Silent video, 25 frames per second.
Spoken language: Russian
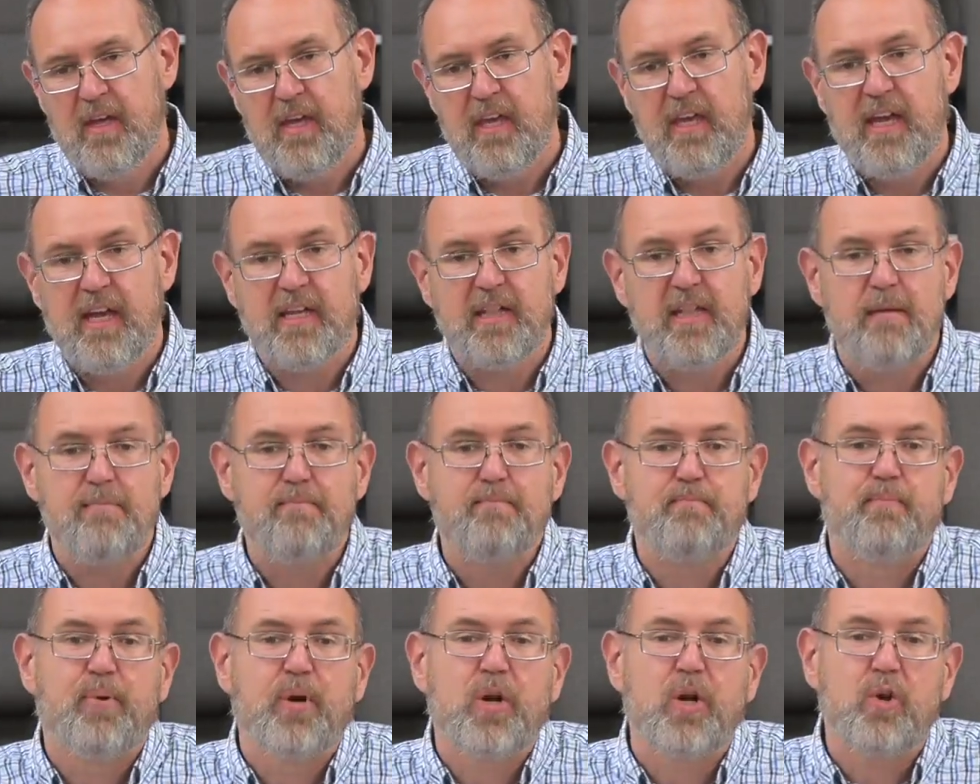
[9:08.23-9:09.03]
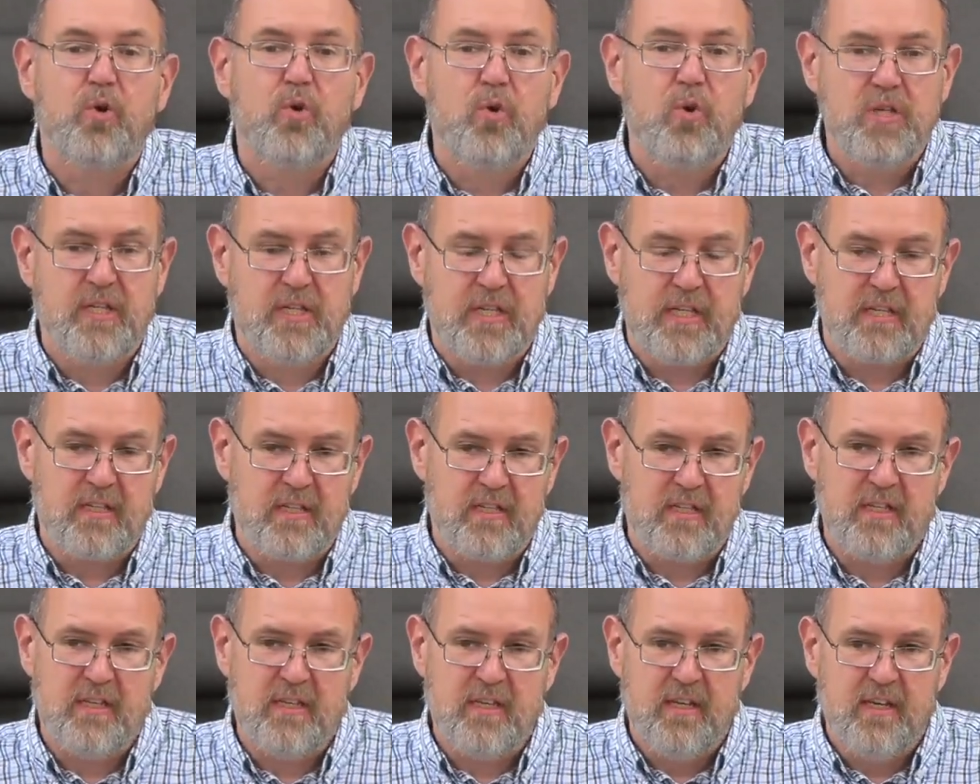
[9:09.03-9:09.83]
и она просит,
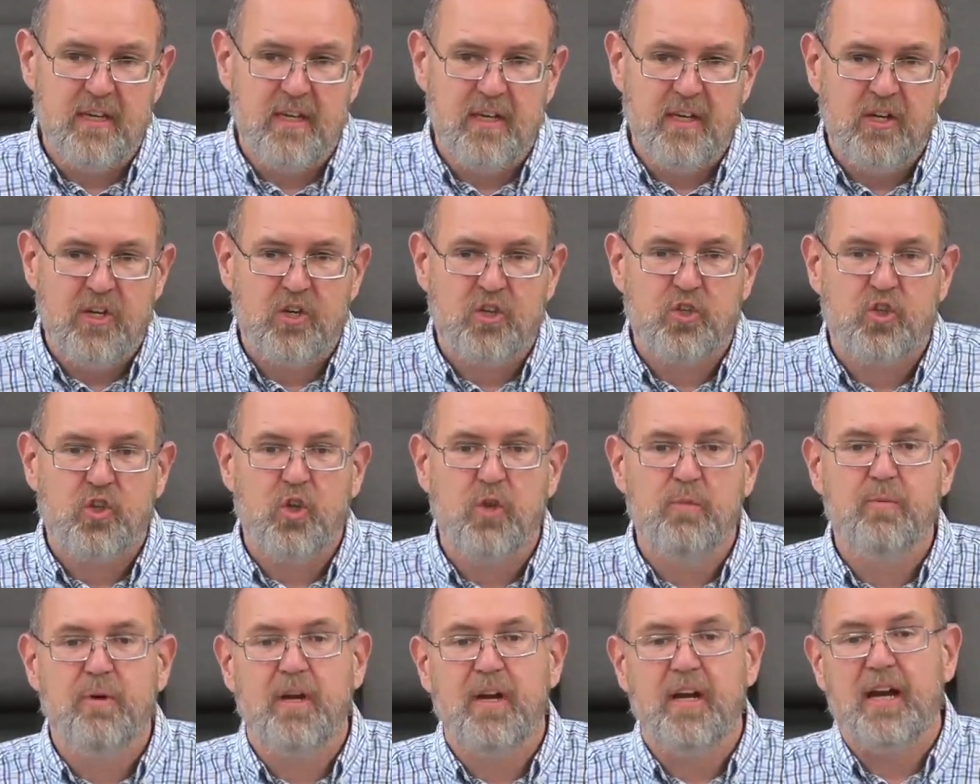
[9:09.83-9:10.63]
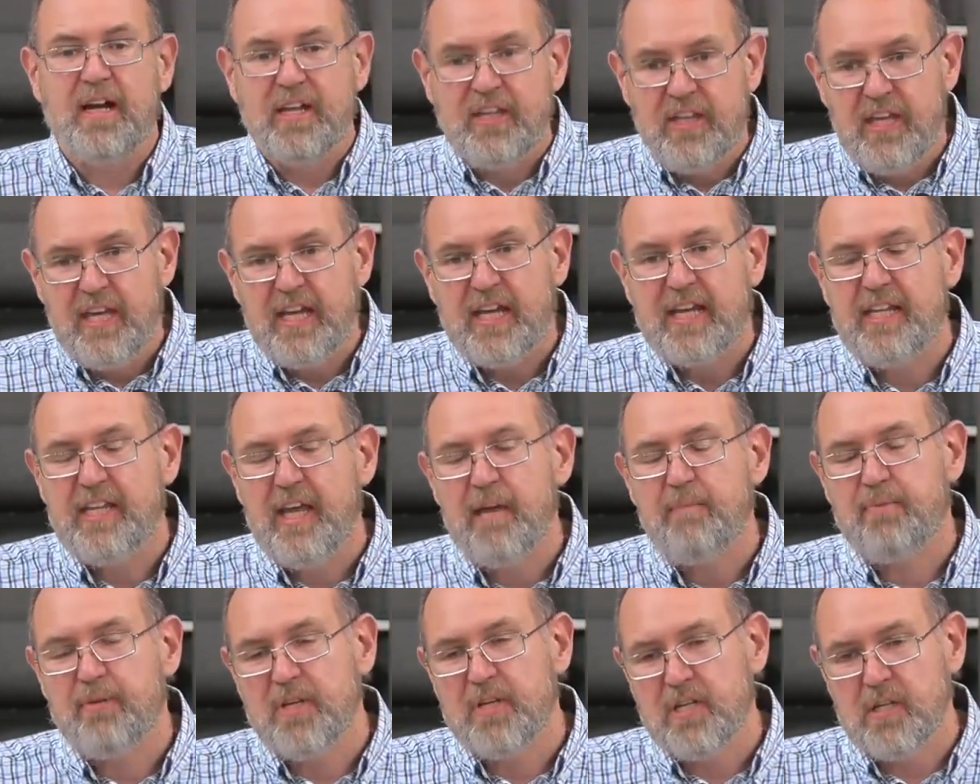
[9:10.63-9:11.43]
чтобы они к
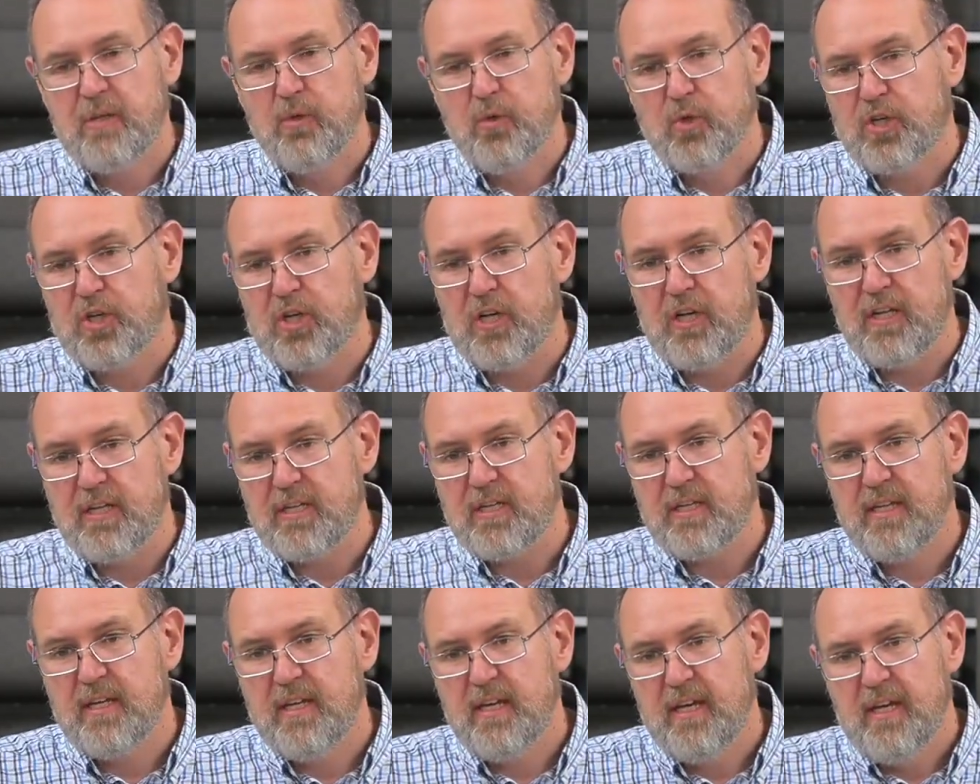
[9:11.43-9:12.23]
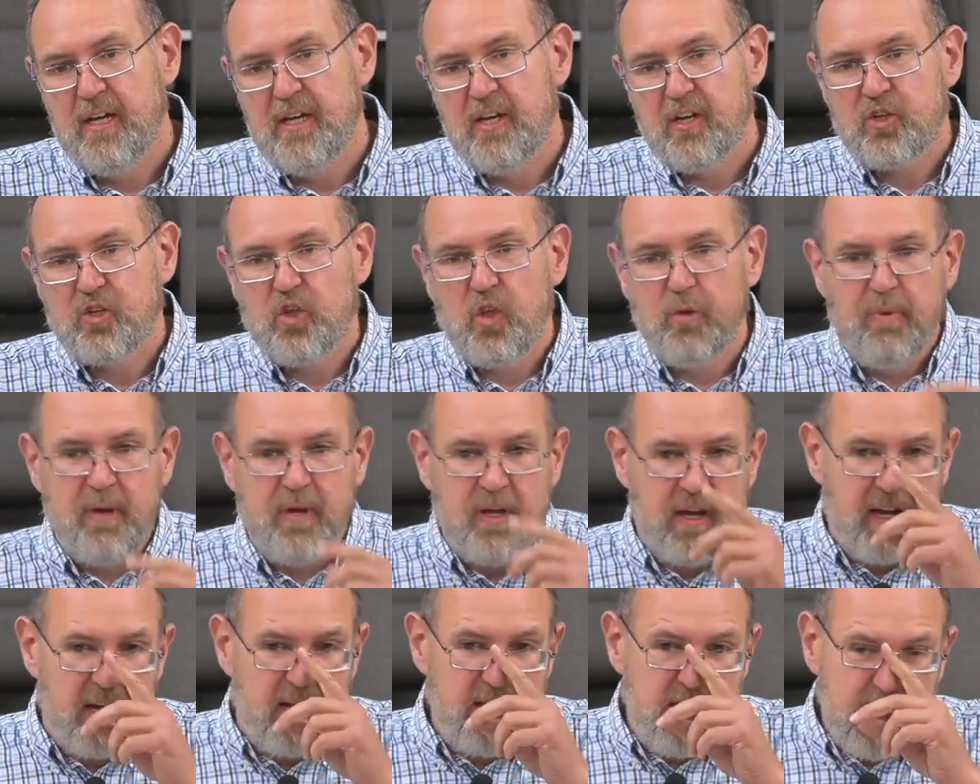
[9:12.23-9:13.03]
ней прислушались
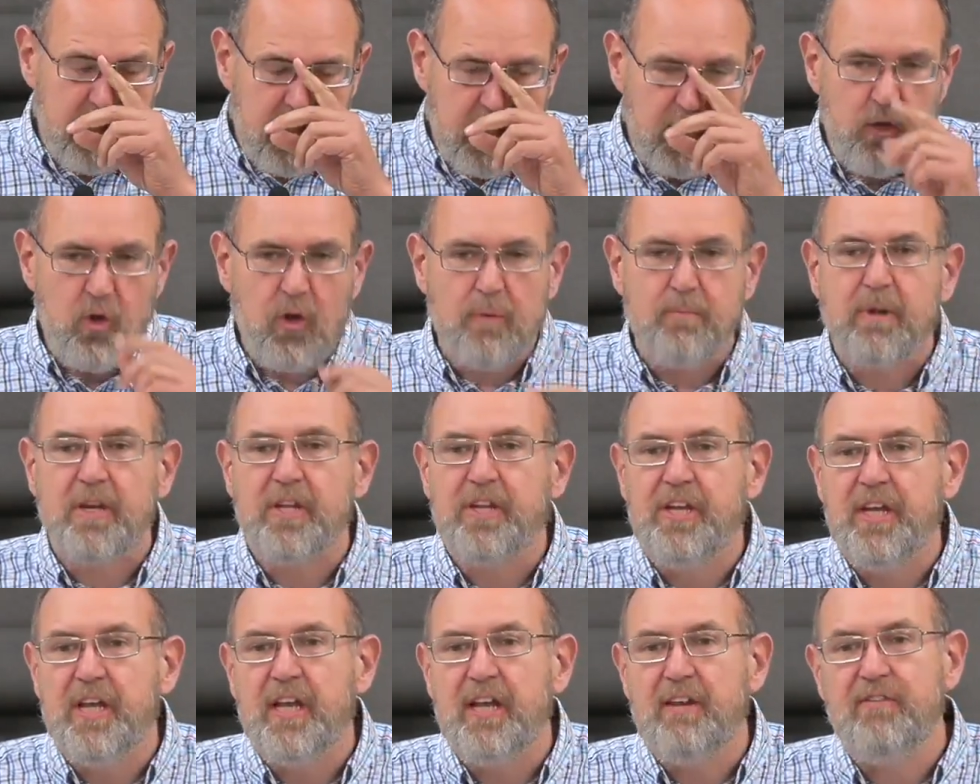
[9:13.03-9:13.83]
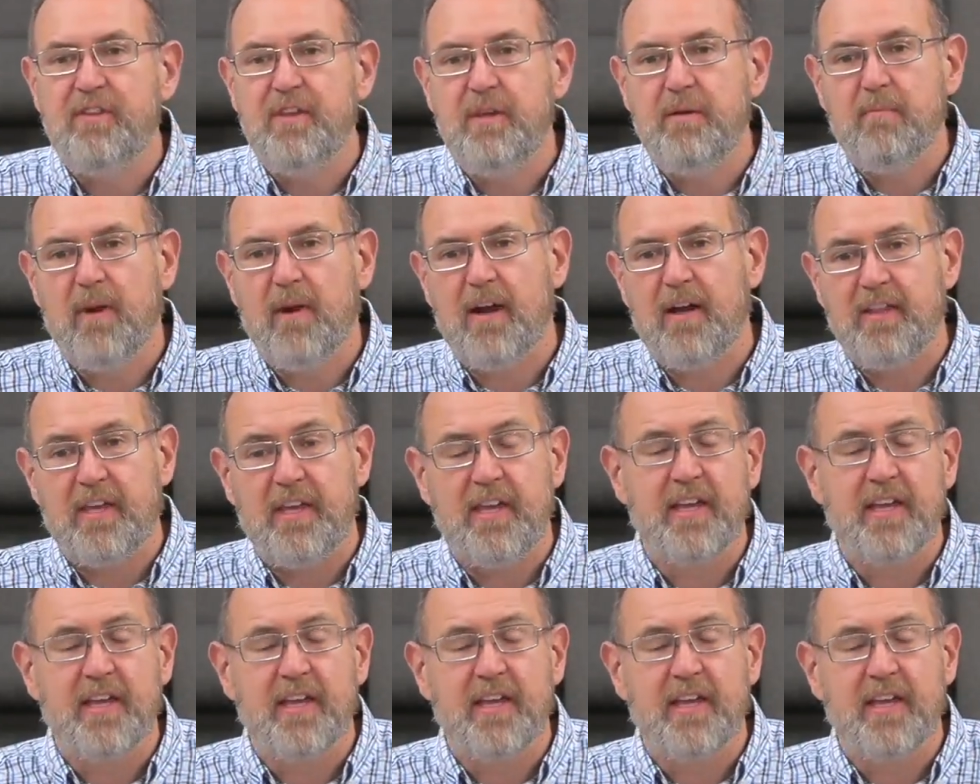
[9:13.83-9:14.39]
чтобы они на нее обратили внимание.